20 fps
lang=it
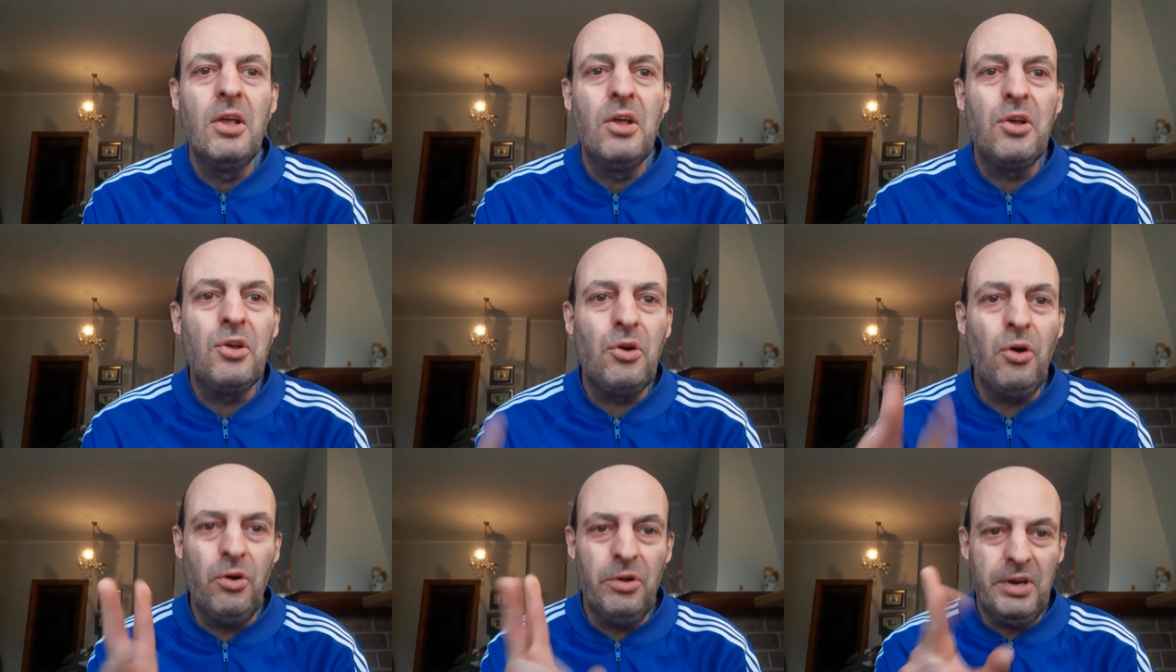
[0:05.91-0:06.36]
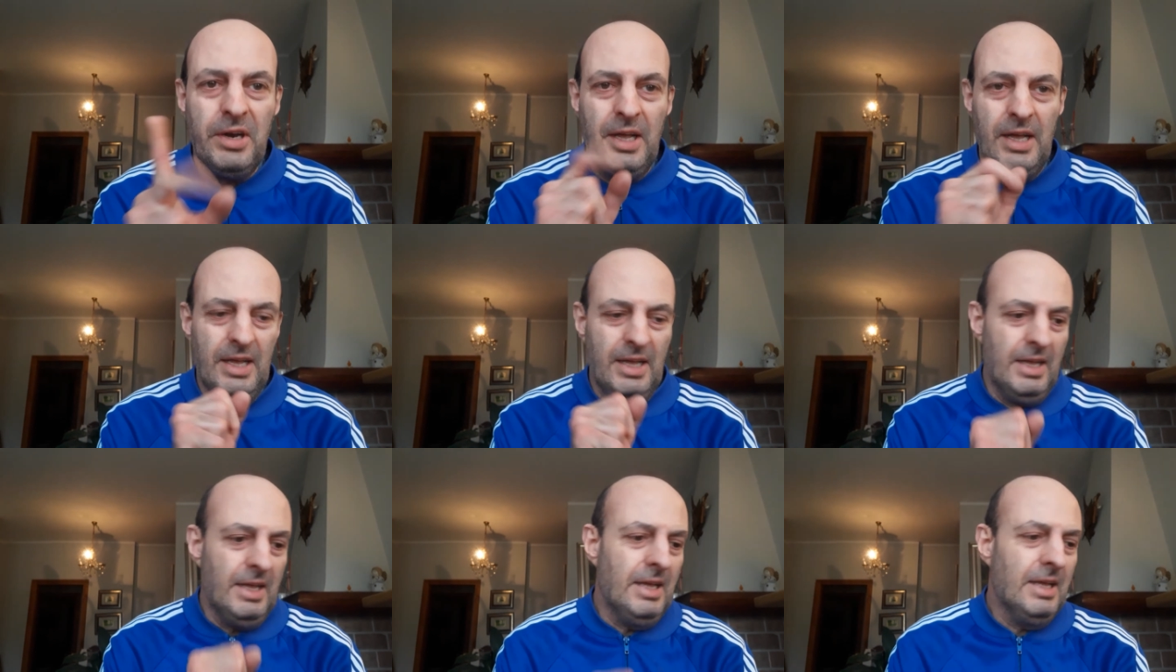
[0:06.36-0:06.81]
con
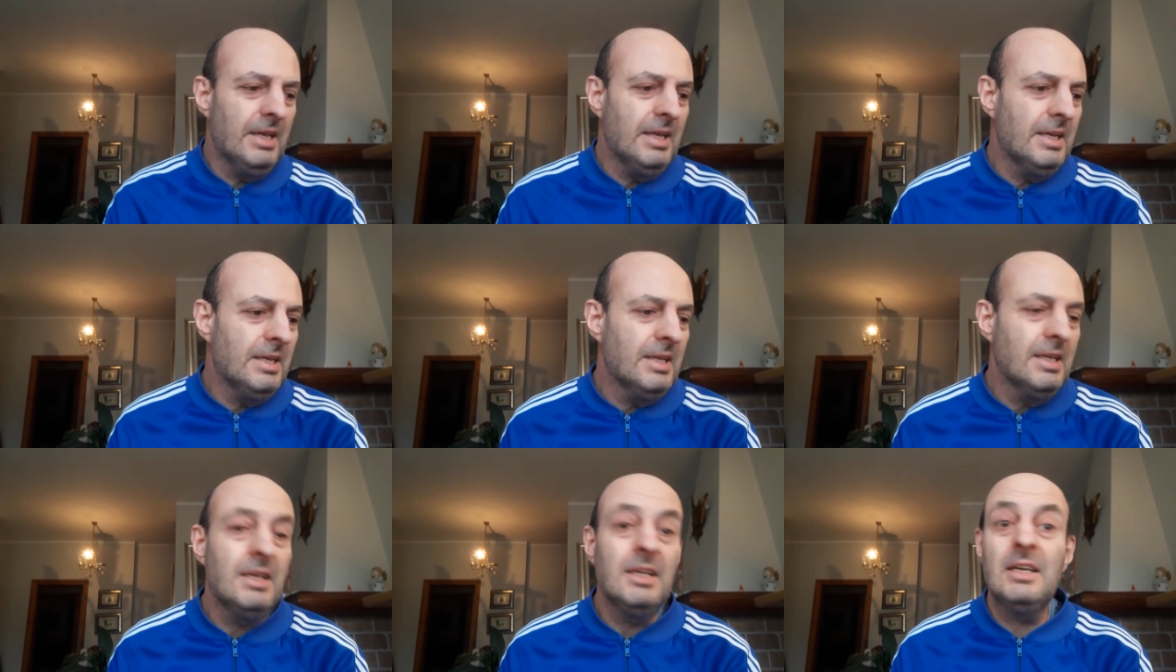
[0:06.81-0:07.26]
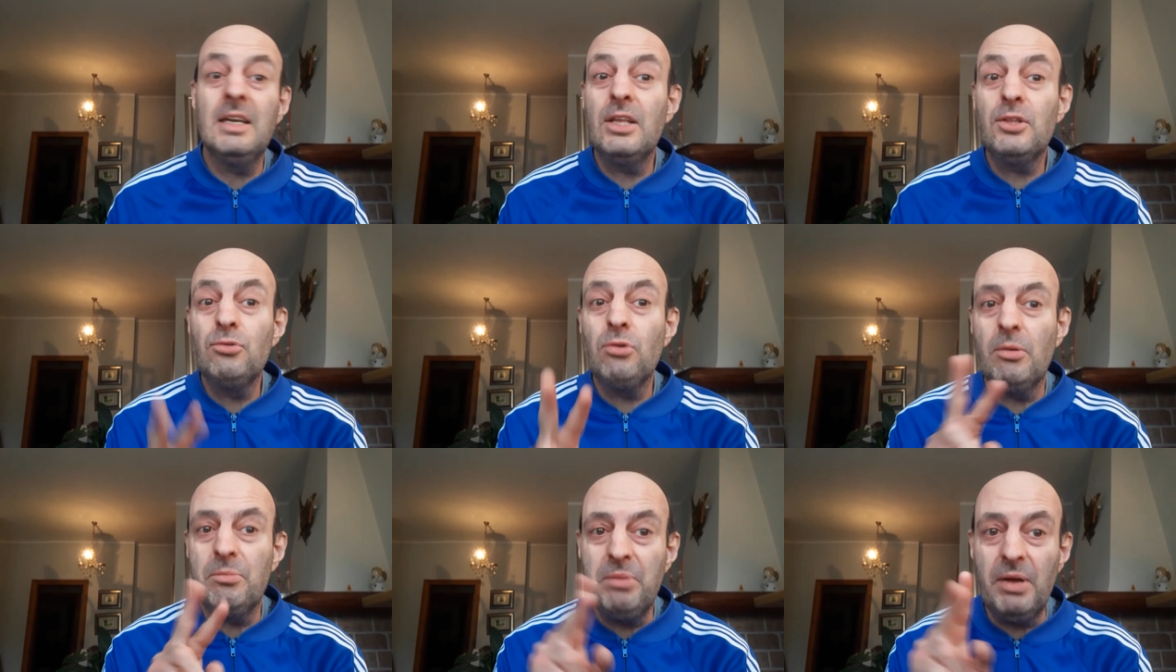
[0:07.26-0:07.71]
eh, le
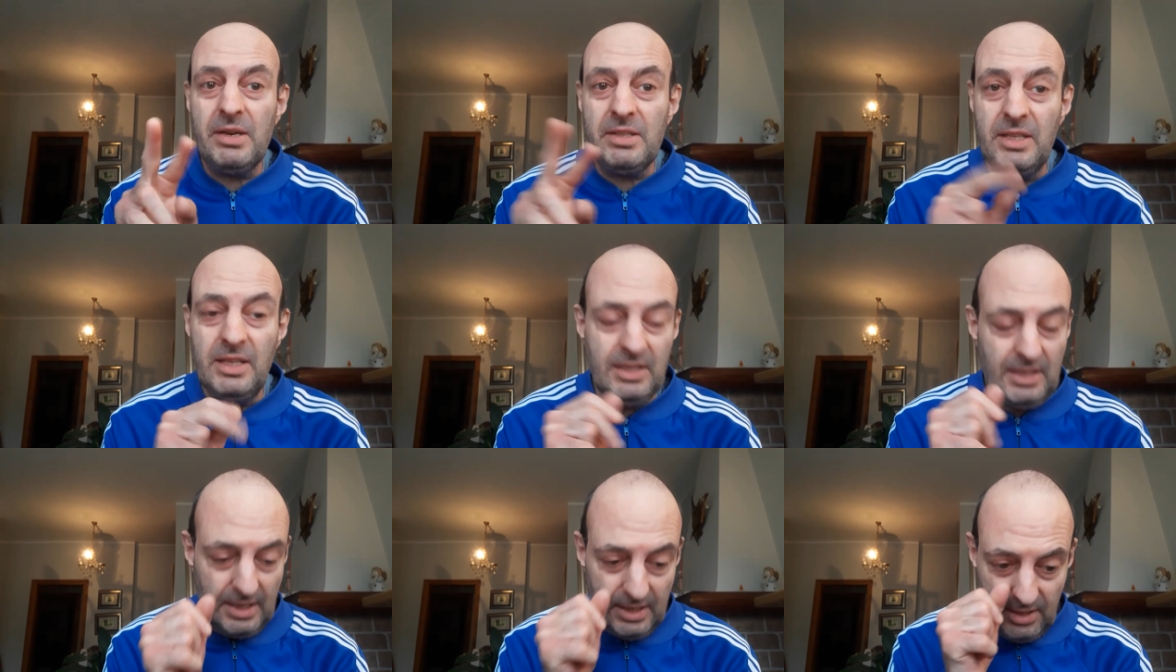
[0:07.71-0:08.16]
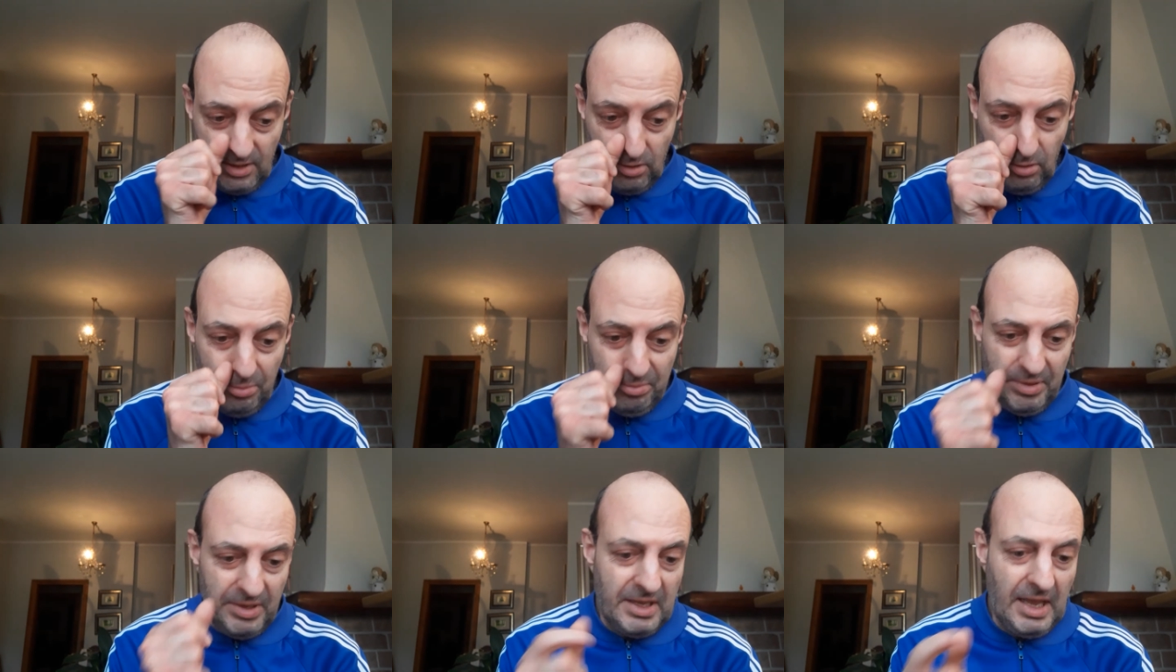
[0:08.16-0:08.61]
due partite di
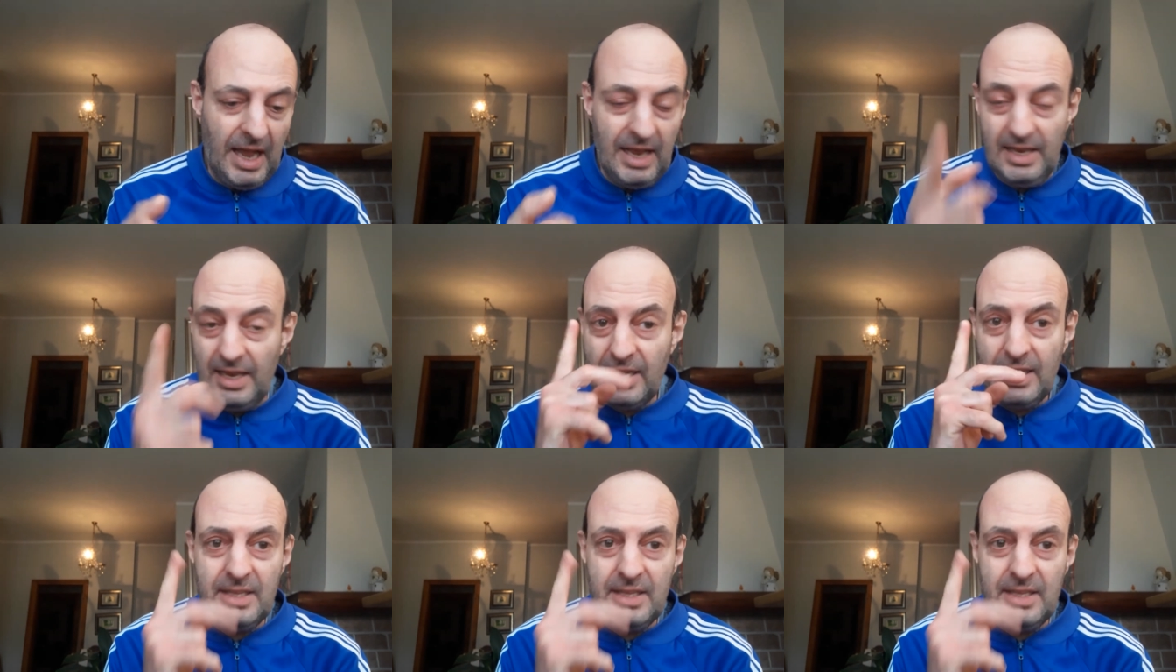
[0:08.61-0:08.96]
Coppa Italia,